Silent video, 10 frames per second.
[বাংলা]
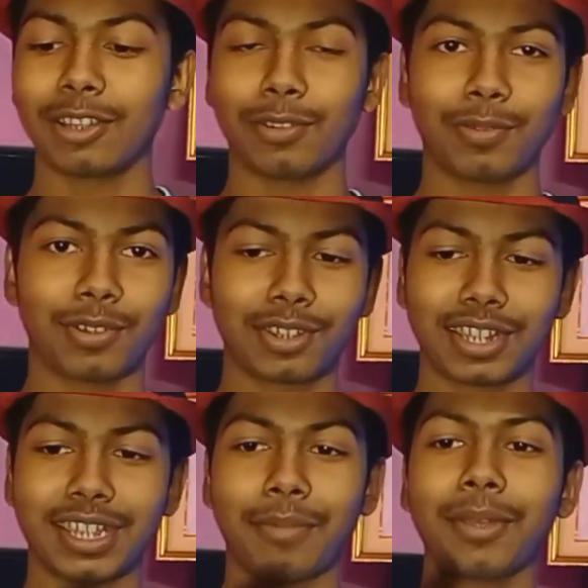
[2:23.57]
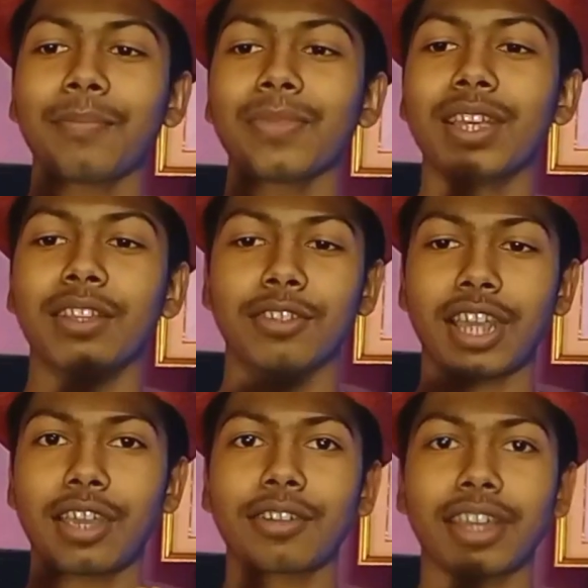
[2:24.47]
তো ফসকে যাবে তো
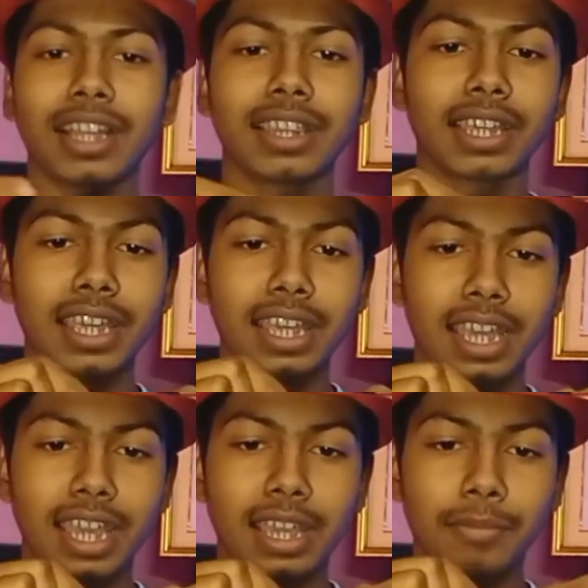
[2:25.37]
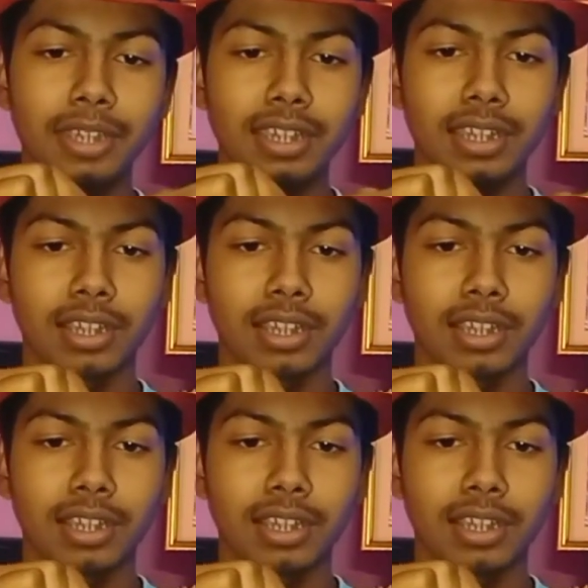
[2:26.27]
যাই হোক এখান থেকে এই আমি